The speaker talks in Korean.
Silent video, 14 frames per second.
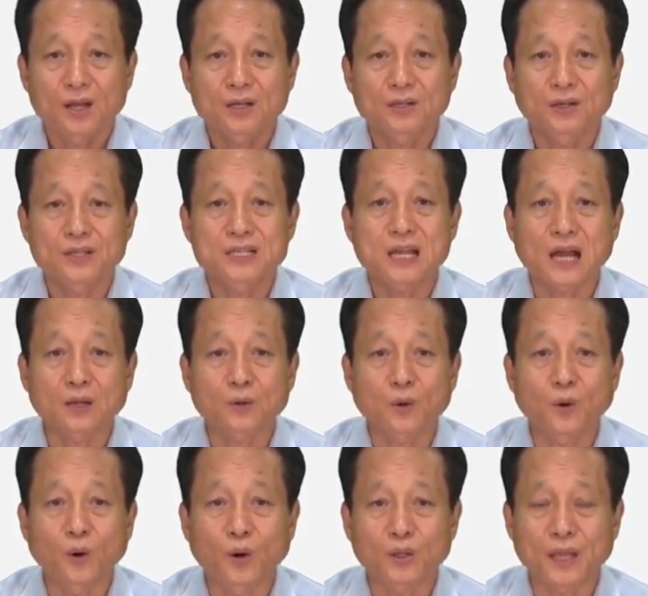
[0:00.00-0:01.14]
그렇지
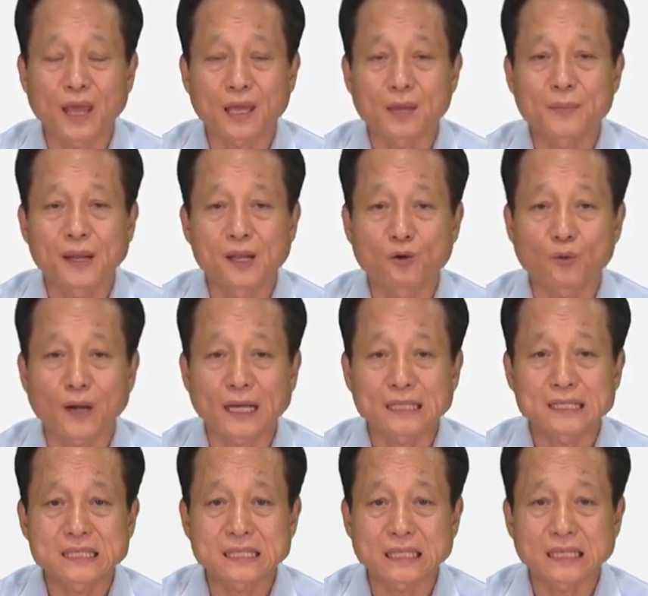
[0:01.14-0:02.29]
않고 대기발령과
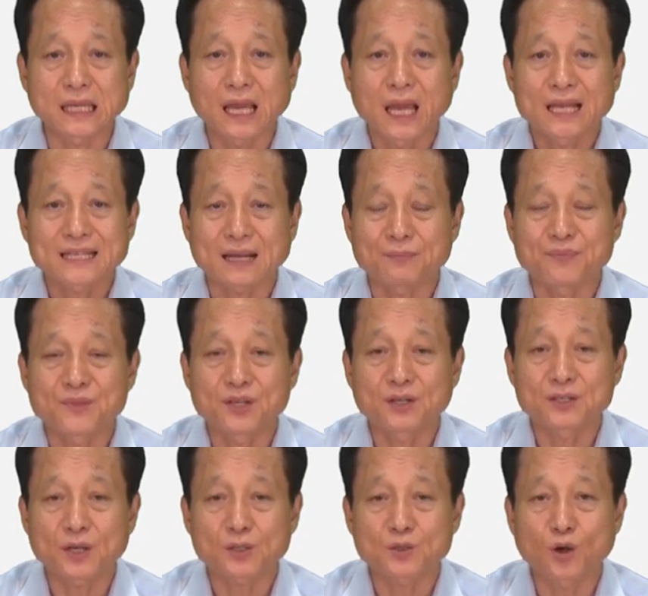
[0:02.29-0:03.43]
같이
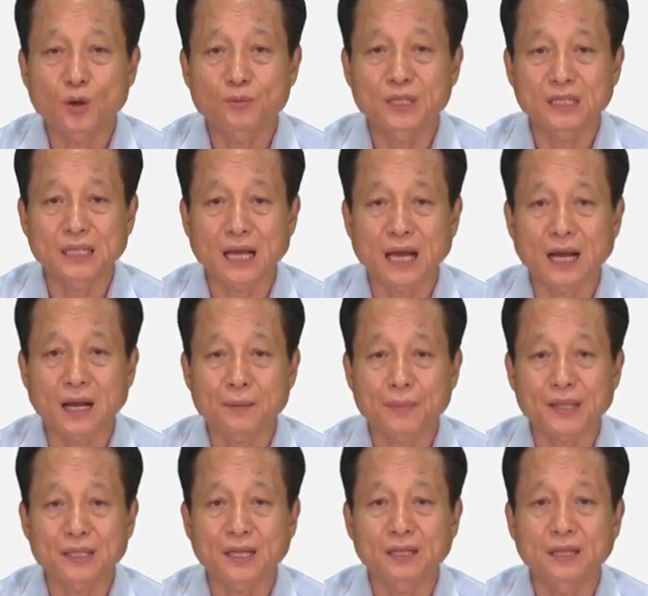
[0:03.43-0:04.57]
잠정적 처분이다
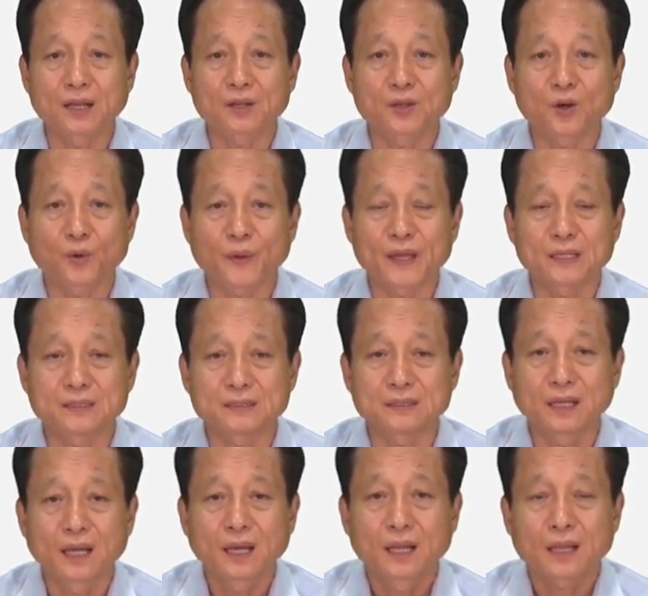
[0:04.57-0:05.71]
판단되는 경우에는
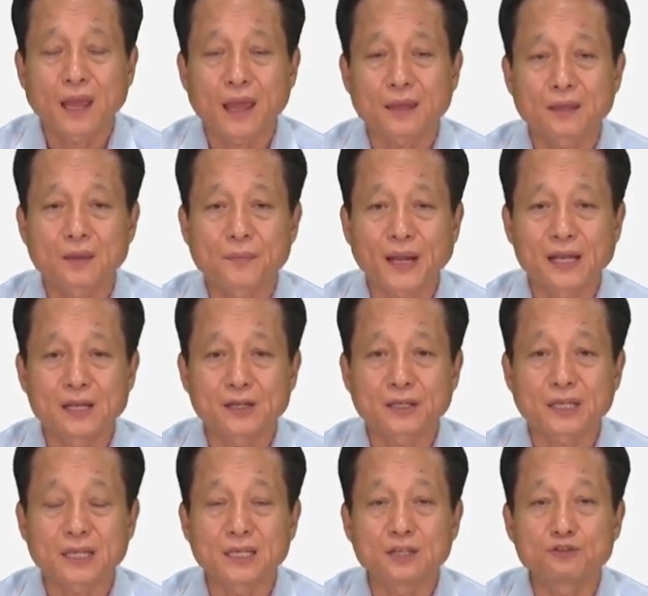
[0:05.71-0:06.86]
대기발령
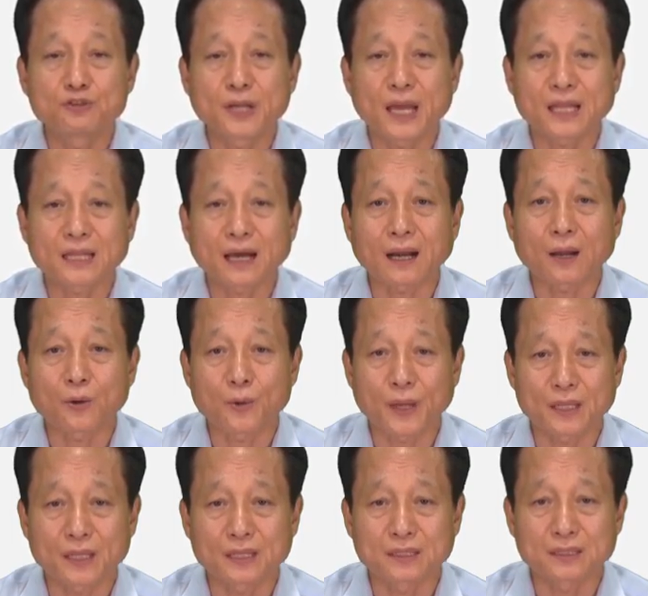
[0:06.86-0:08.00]
이후에
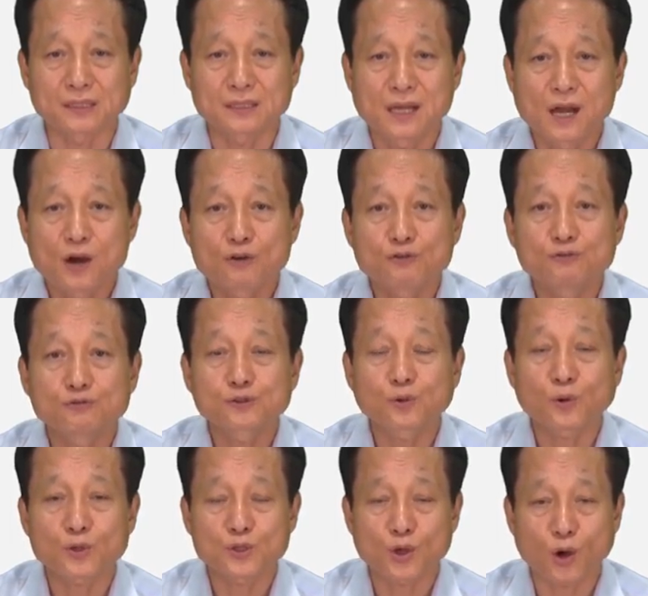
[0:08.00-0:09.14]
따라오게 되는
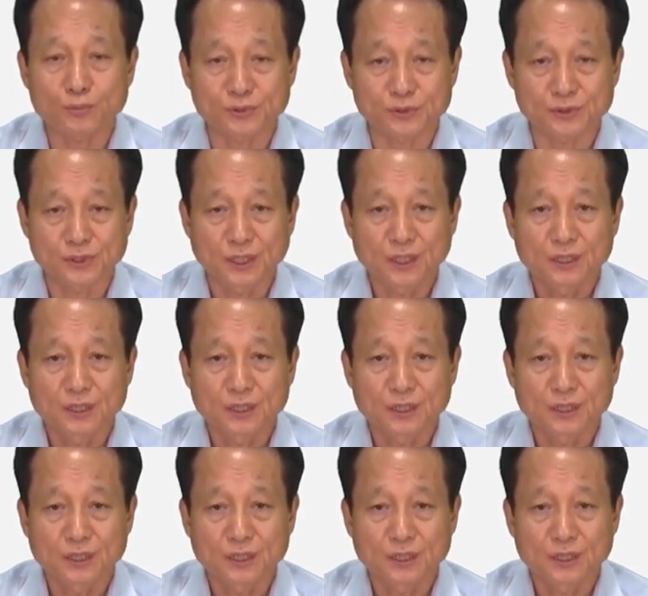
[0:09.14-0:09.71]
후속 처분